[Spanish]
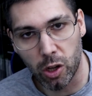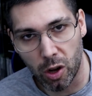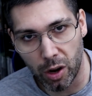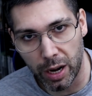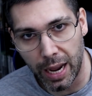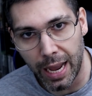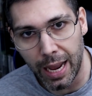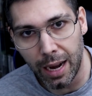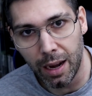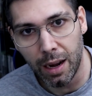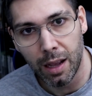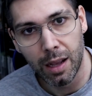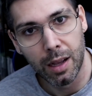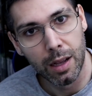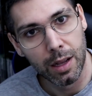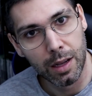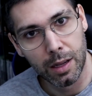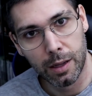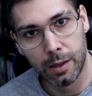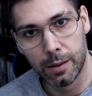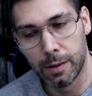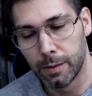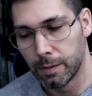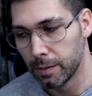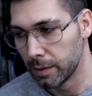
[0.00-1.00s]
con él.
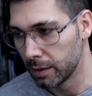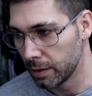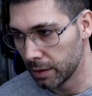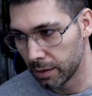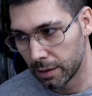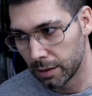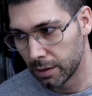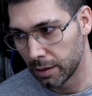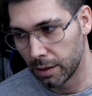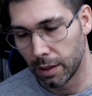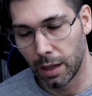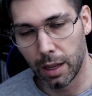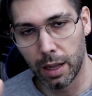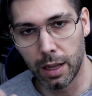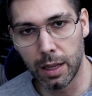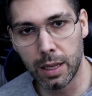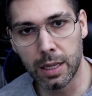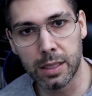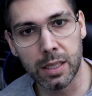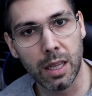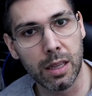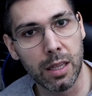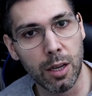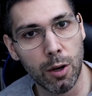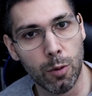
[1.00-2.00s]
Y
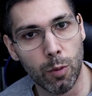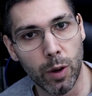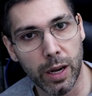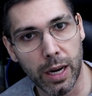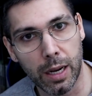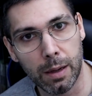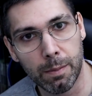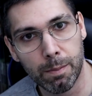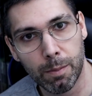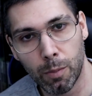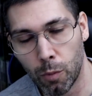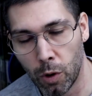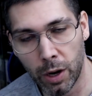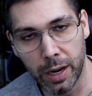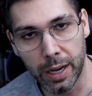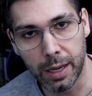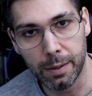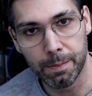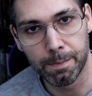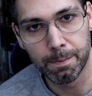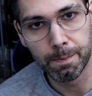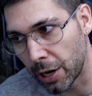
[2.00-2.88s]
este tío muere, muere.